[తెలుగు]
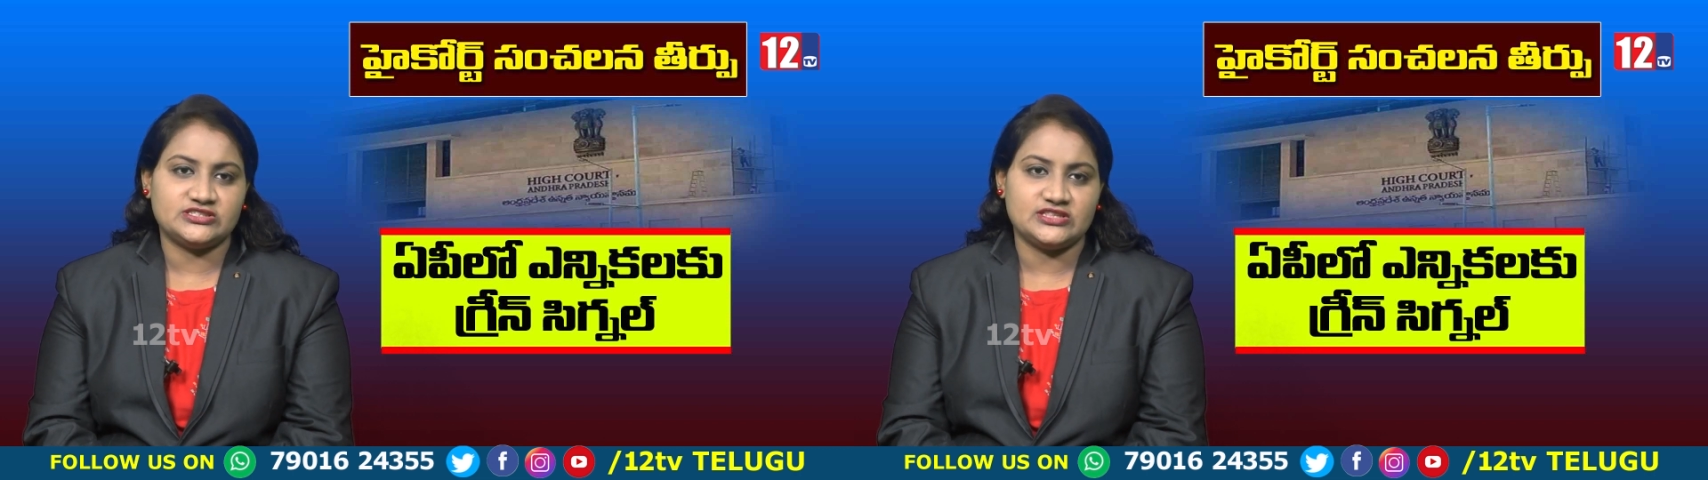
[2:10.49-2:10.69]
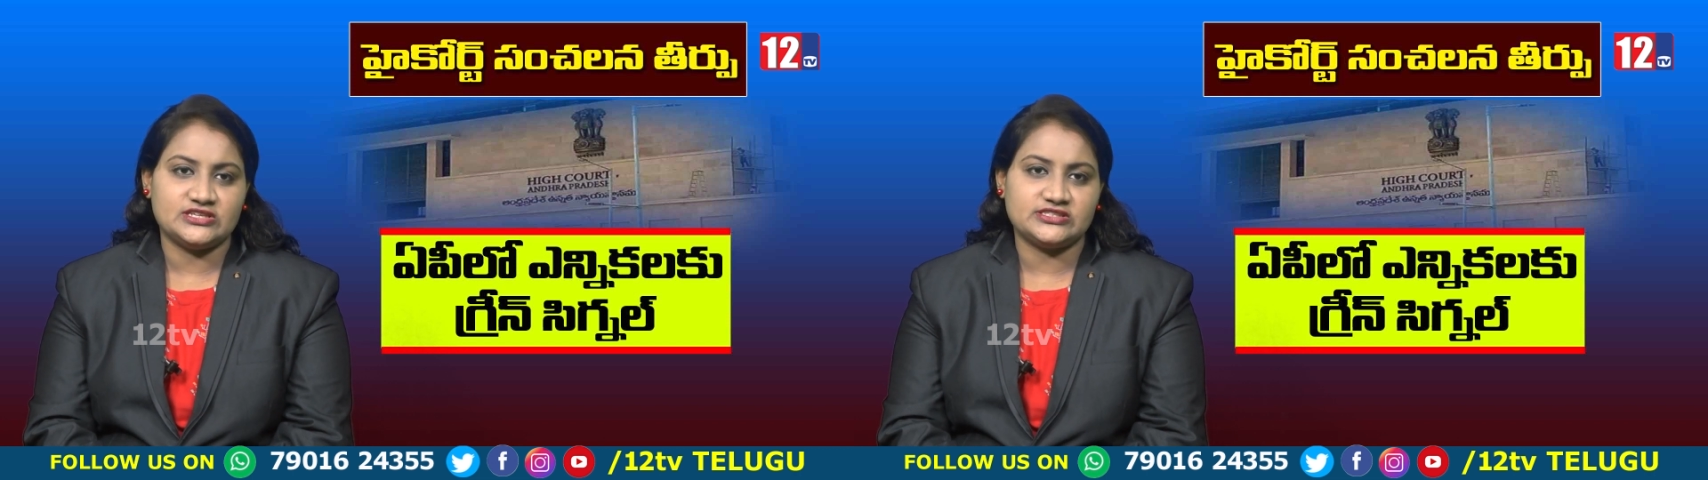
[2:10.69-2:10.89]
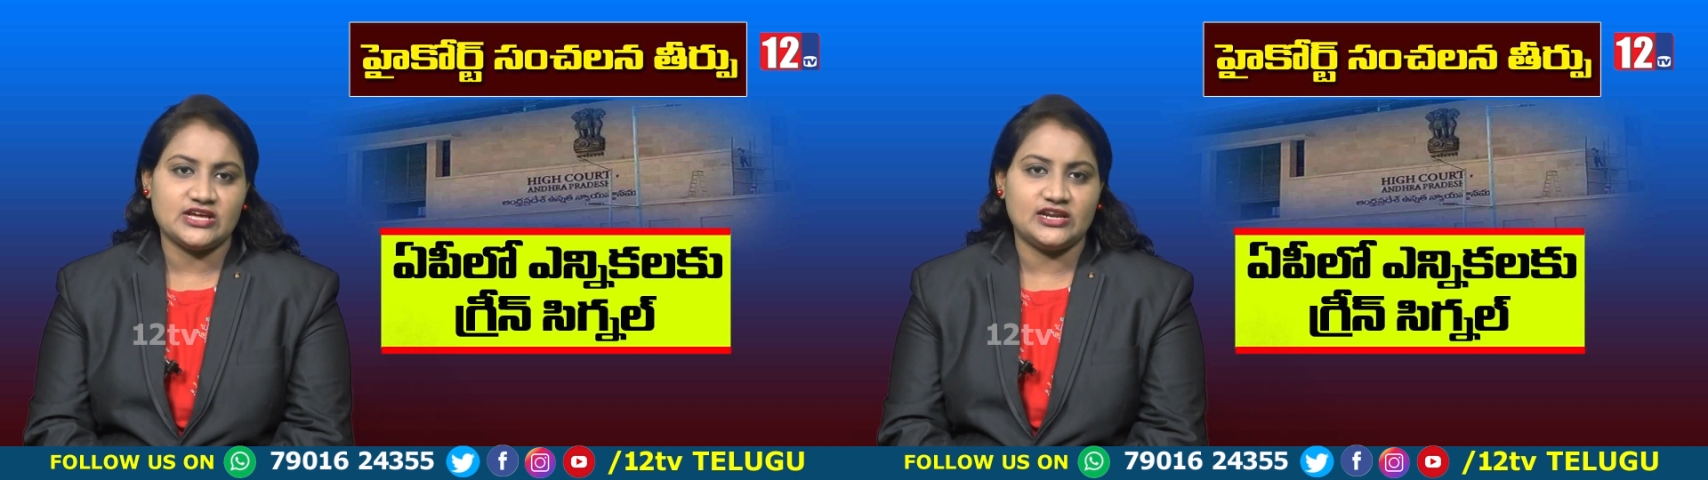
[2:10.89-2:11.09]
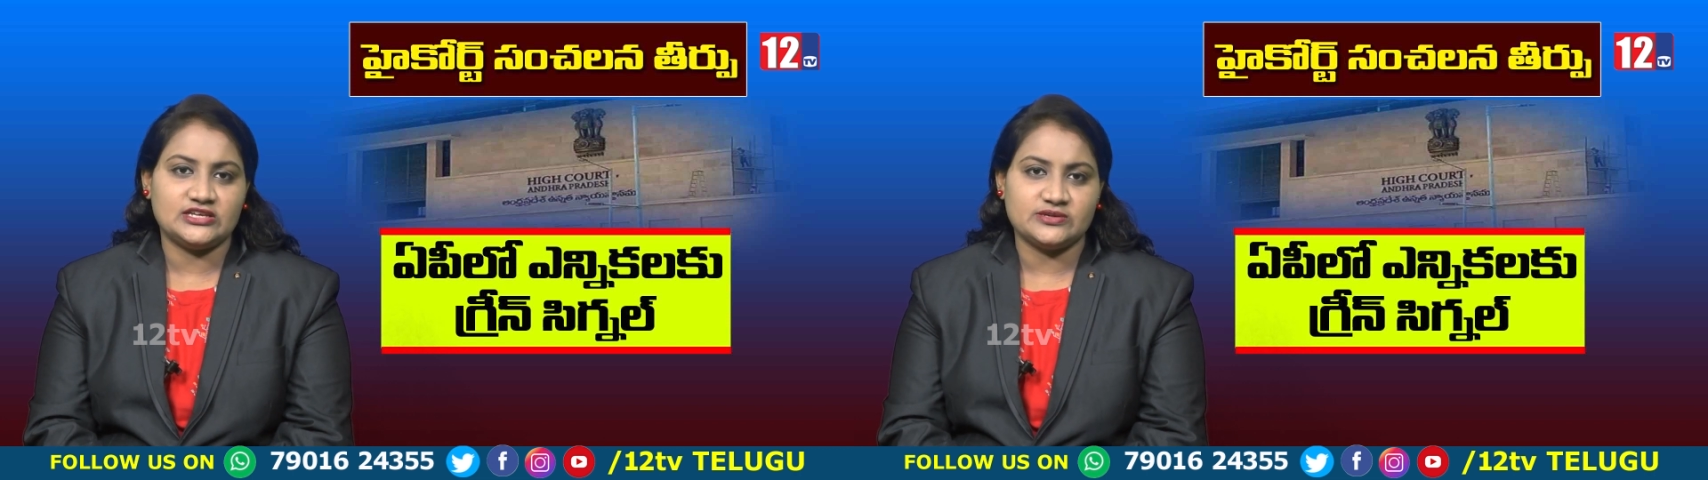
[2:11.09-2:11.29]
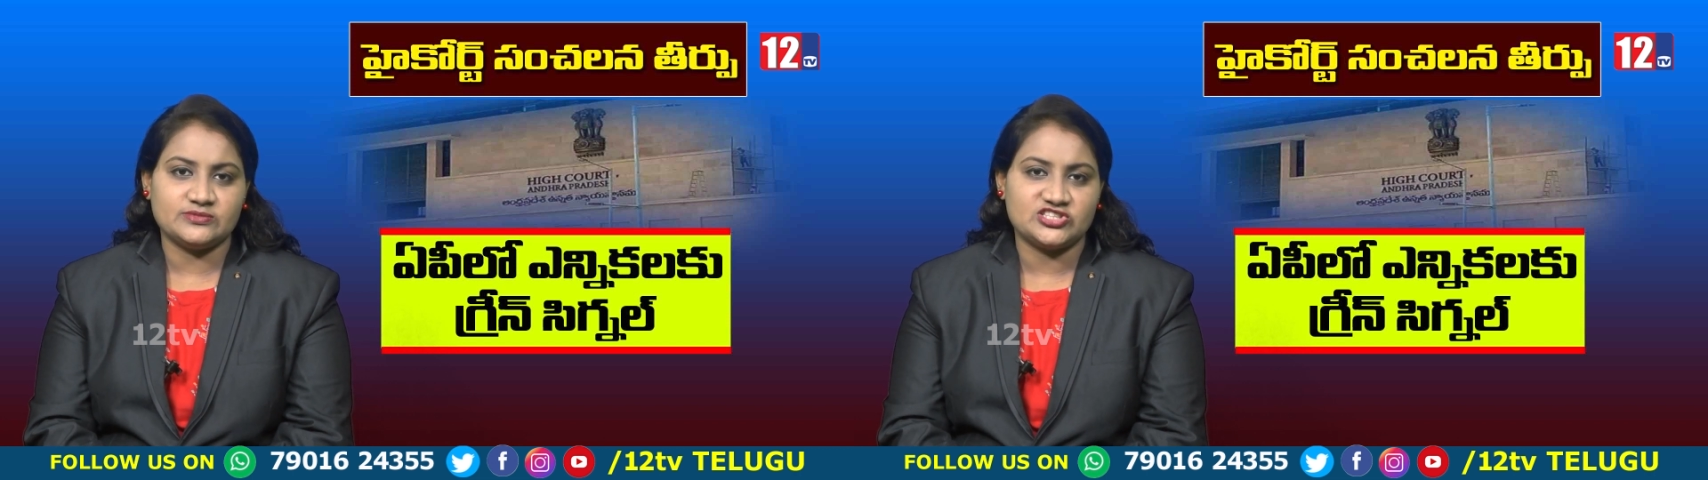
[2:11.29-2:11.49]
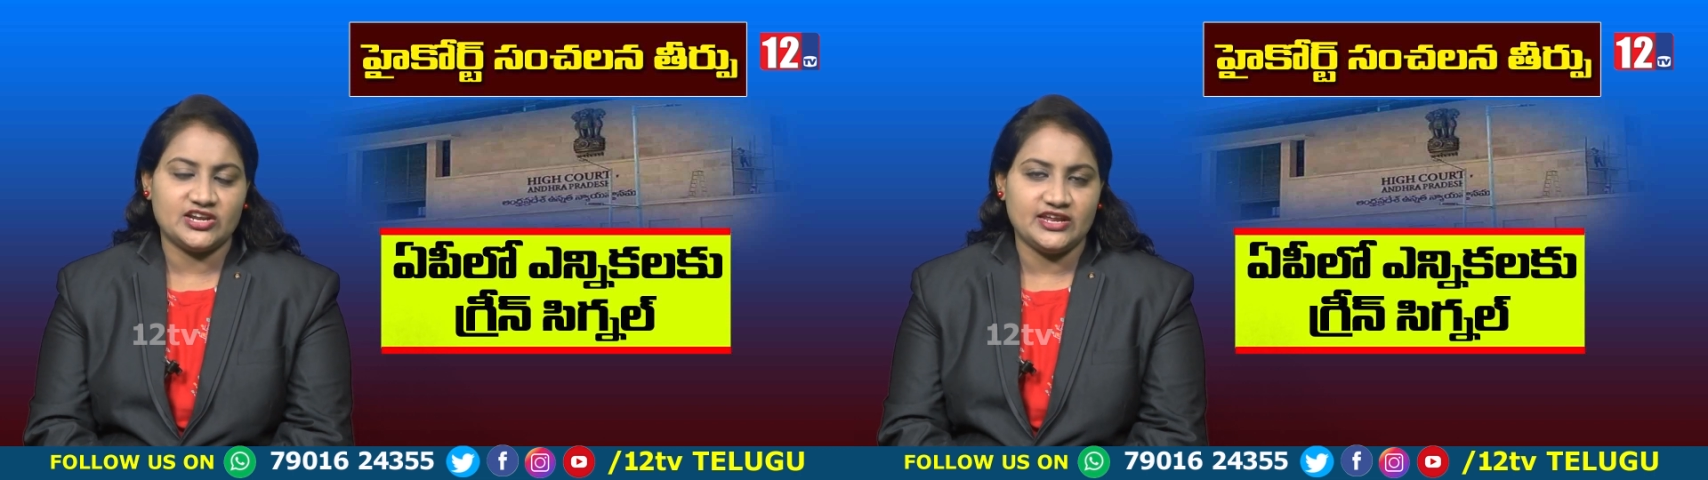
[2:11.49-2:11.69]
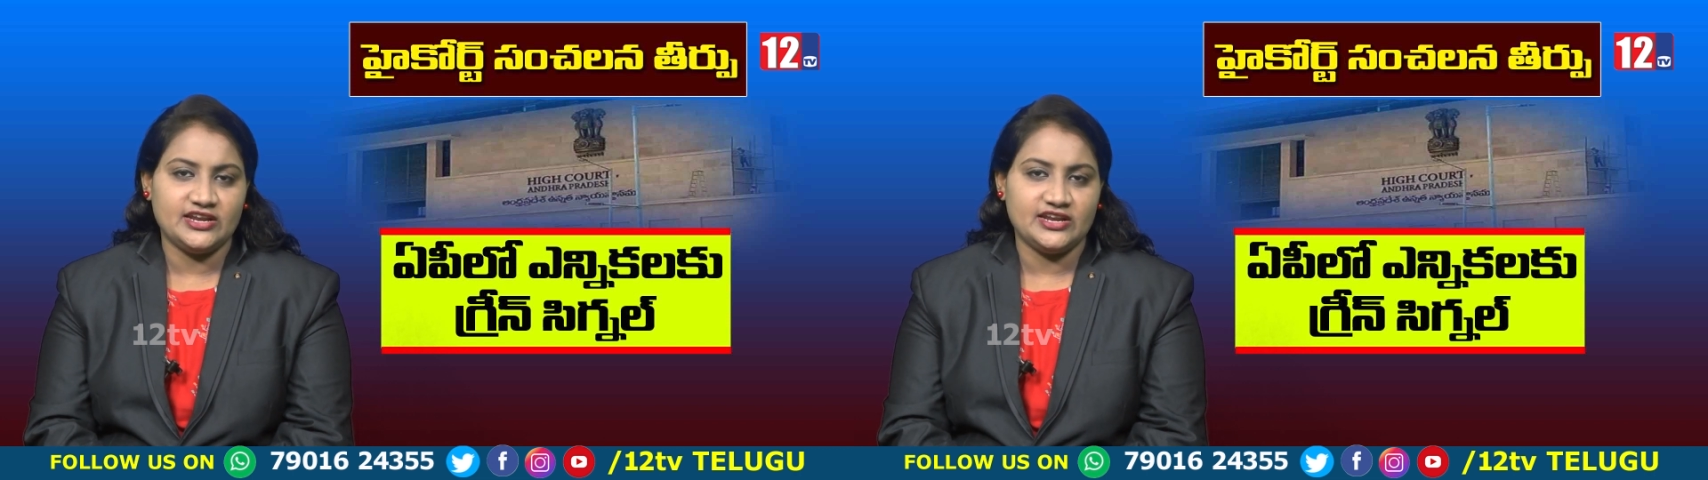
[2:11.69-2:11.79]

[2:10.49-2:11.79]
చేసింది స్థానిక సంస్థల